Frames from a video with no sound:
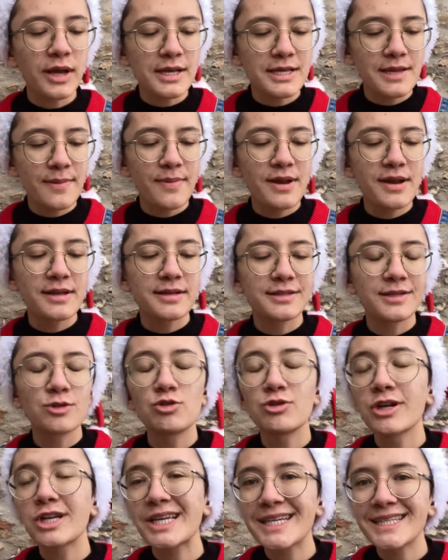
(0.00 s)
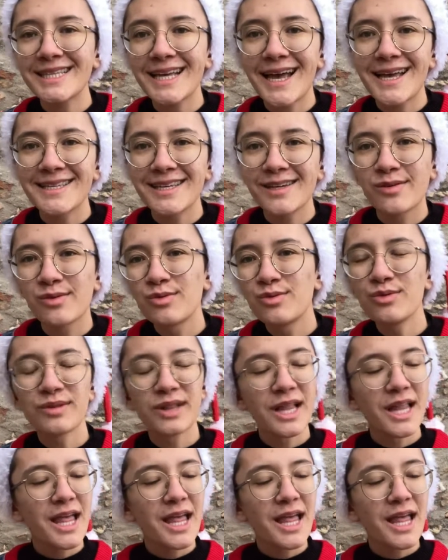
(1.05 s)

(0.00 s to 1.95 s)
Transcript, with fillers: qu'elle s'appelle, c'est une actrice assez connue.